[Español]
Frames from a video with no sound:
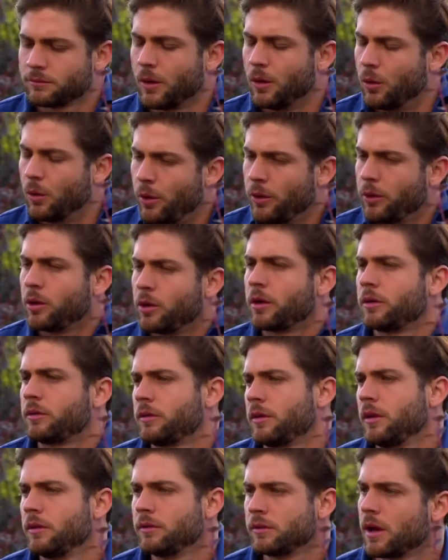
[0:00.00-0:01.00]
Lo único que
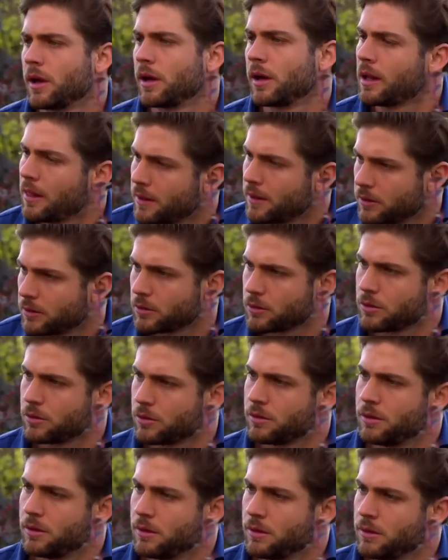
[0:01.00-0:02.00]
sé es que agradezco
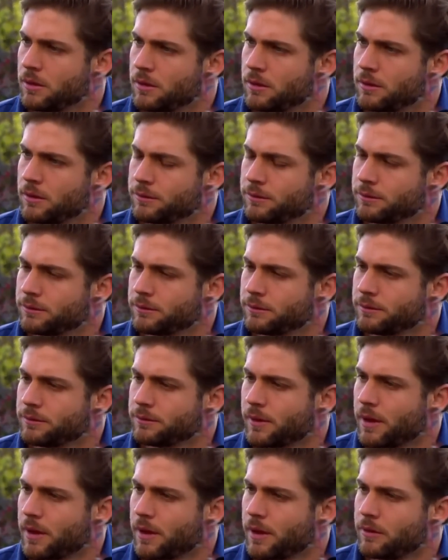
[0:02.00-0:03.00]

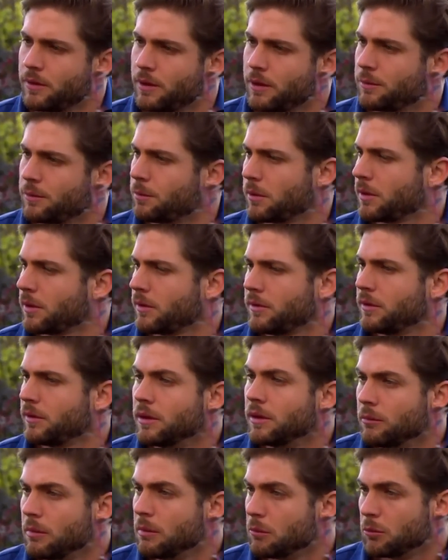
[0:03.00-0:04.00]
que nacieras, porque sin
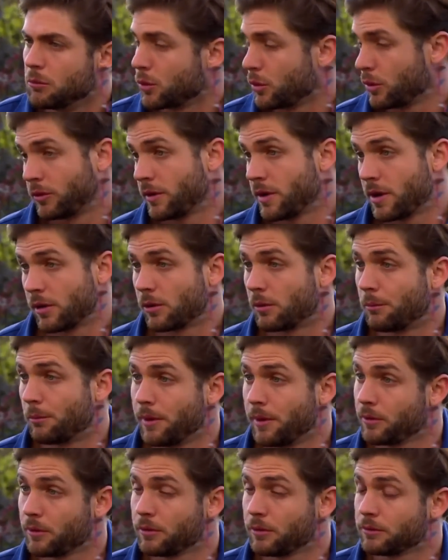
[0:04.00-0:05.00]
ti mi mundo no estaría
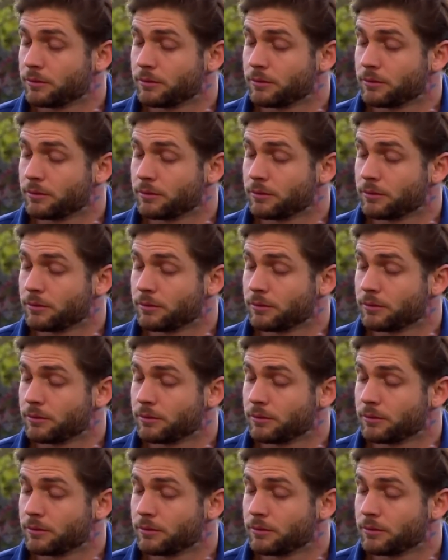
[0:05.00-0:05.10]
completo.